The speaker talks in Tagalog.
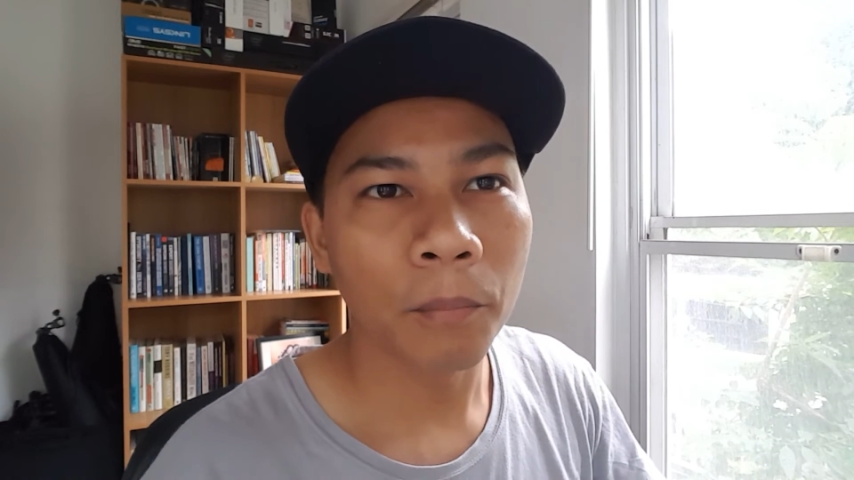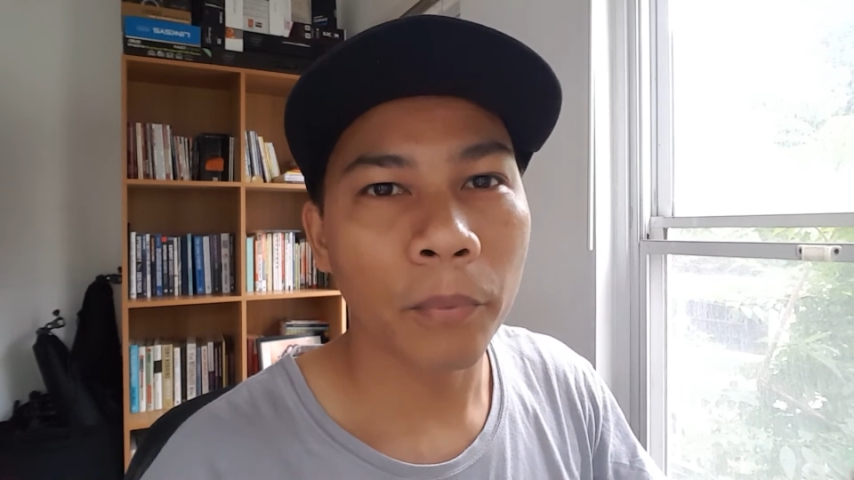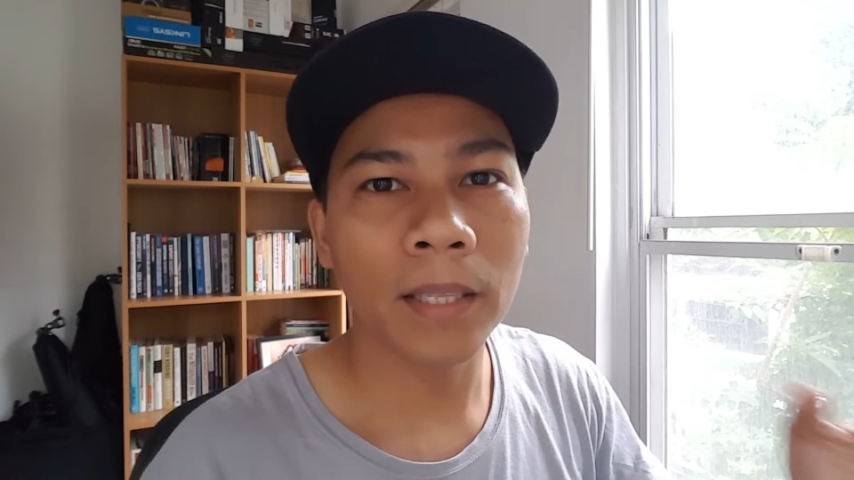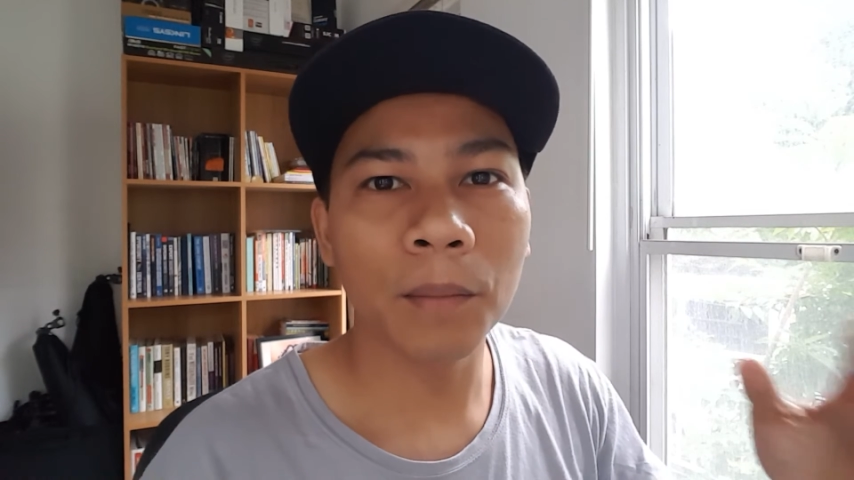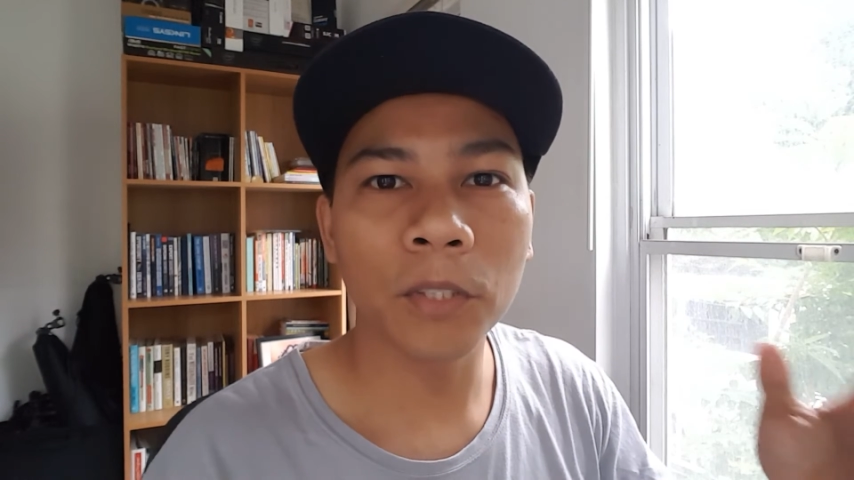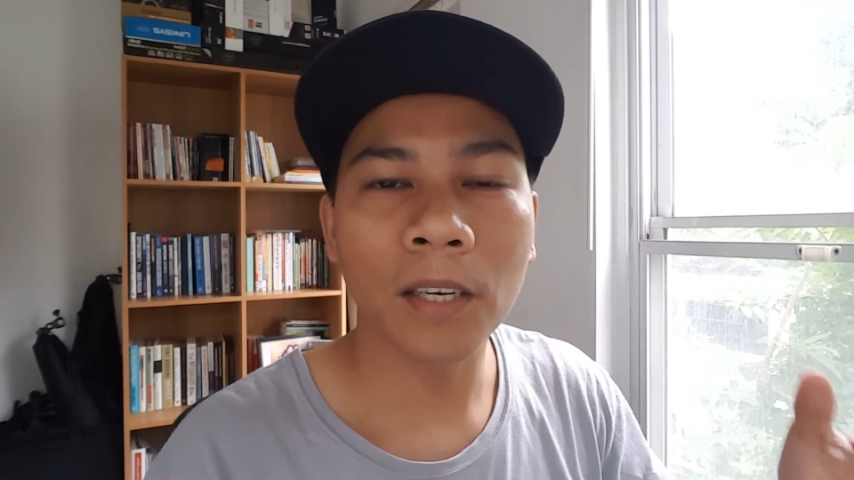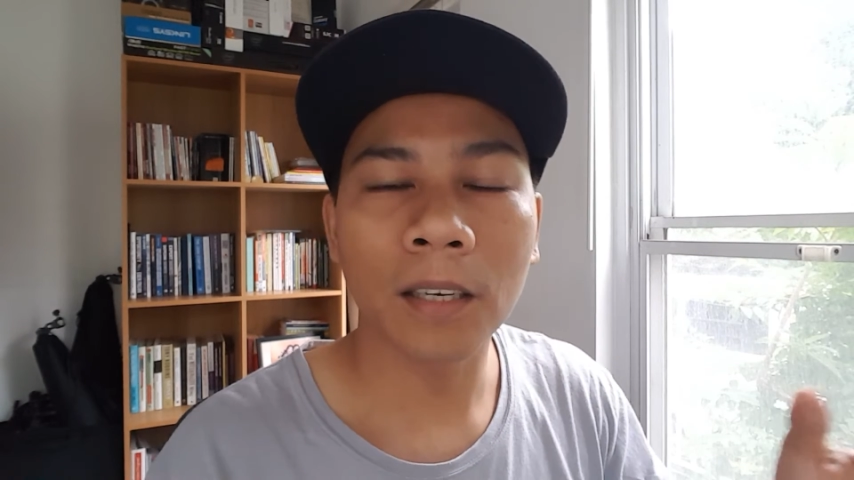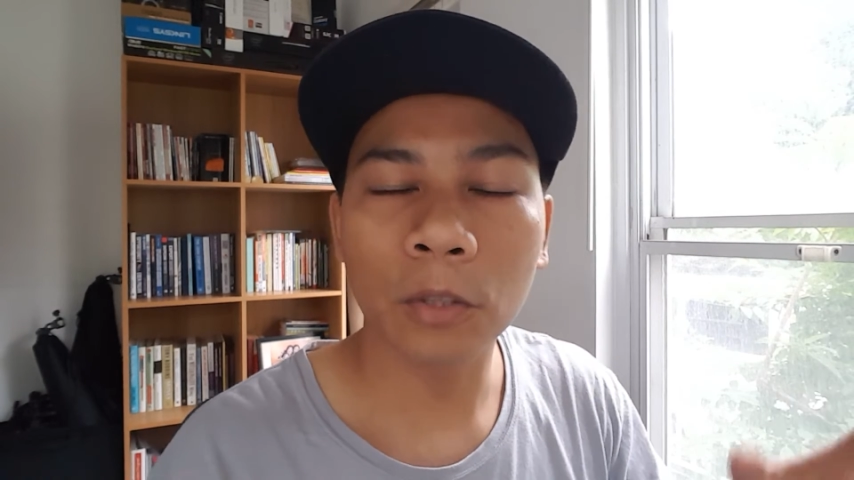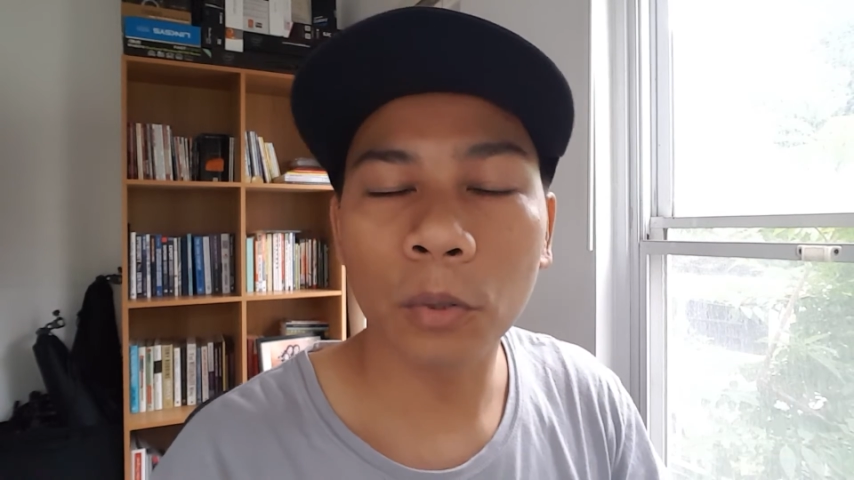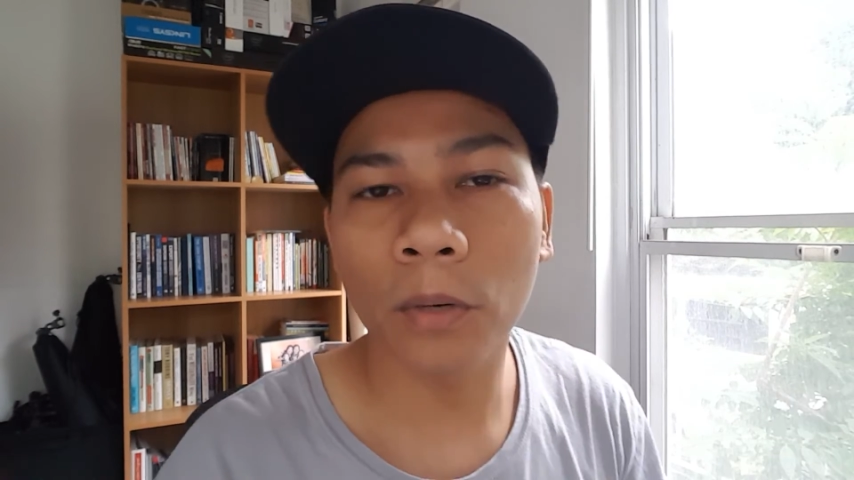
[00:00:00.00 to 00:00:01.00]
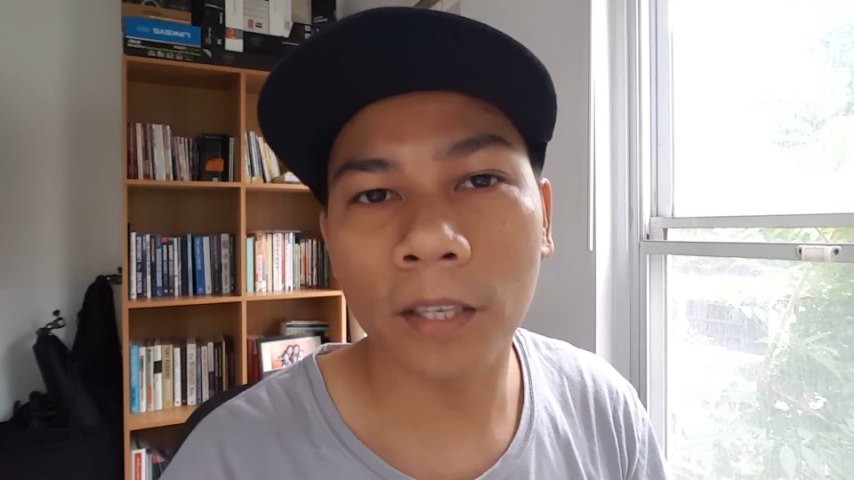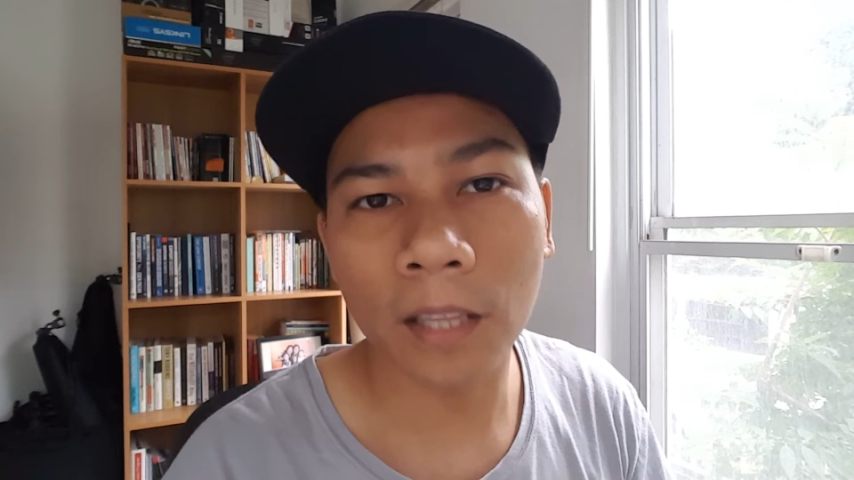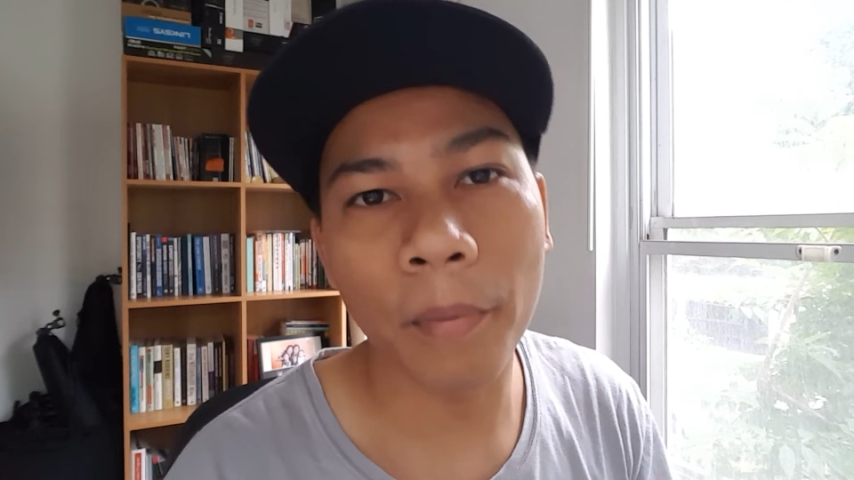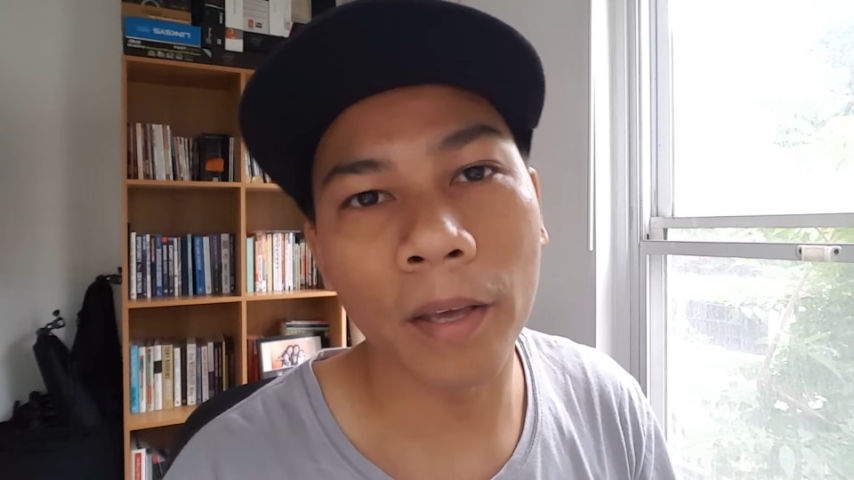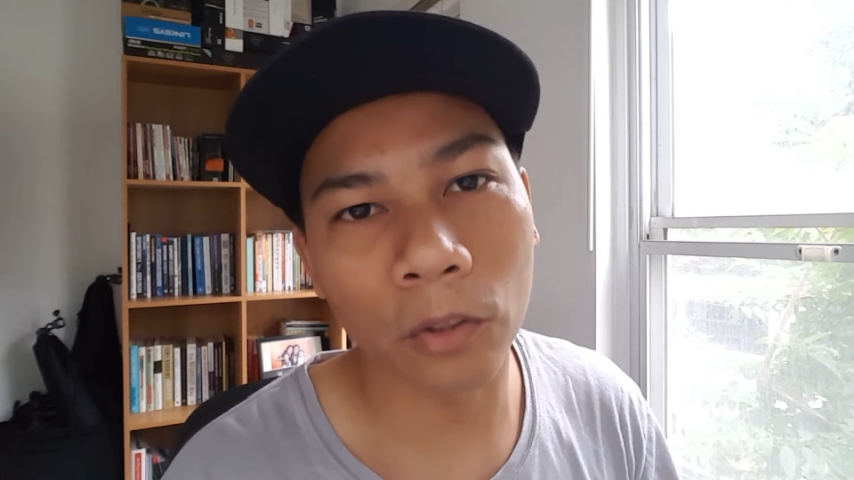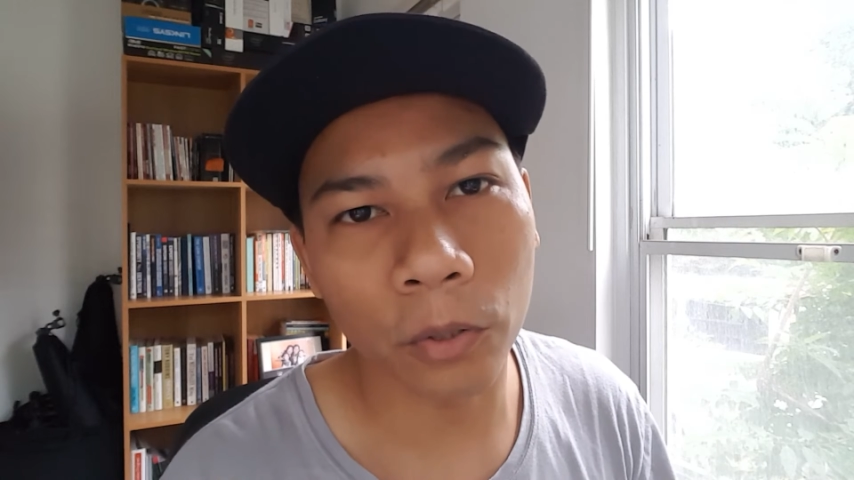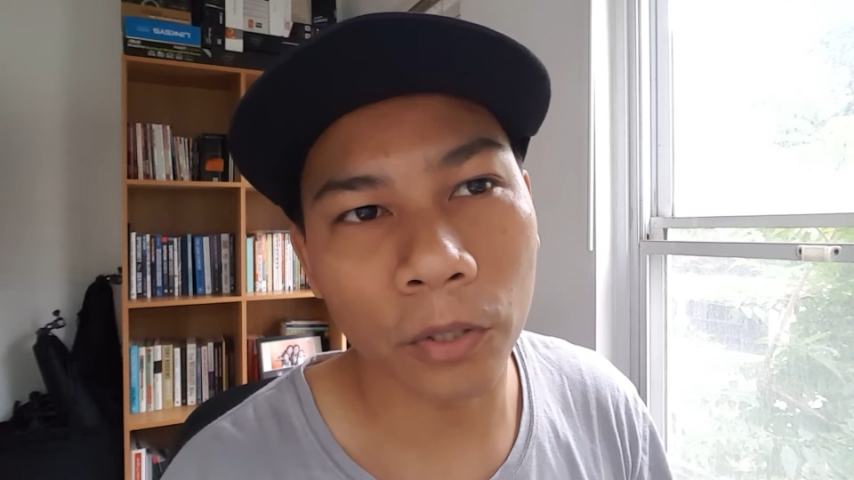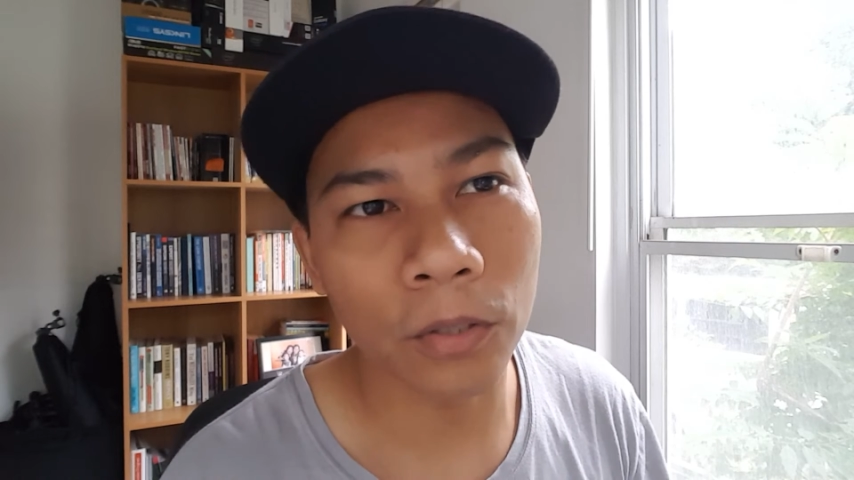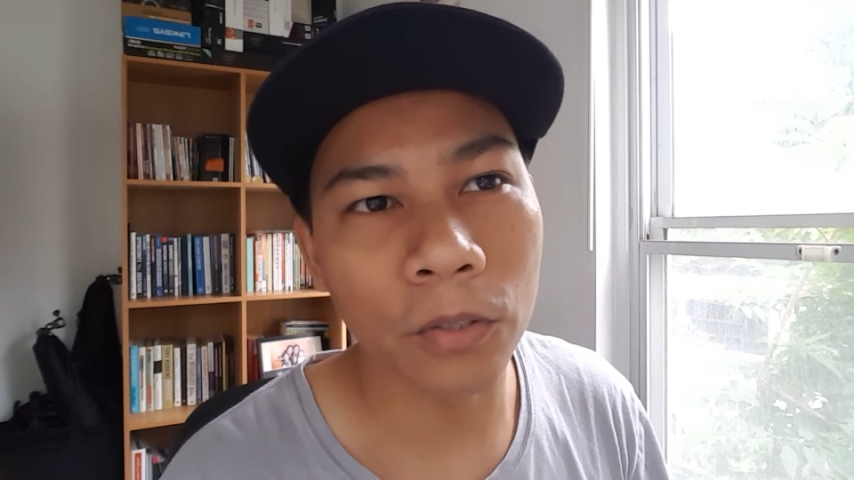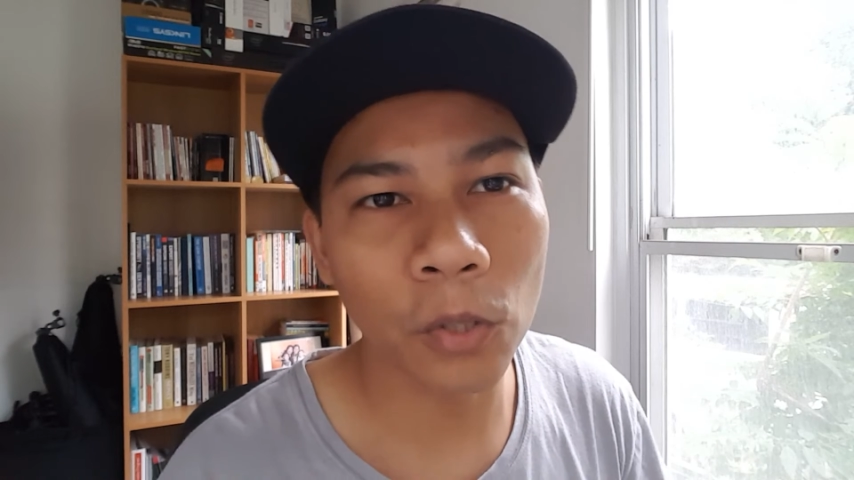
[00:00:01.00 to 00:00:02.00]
pwede mo siyang ituring na mentor.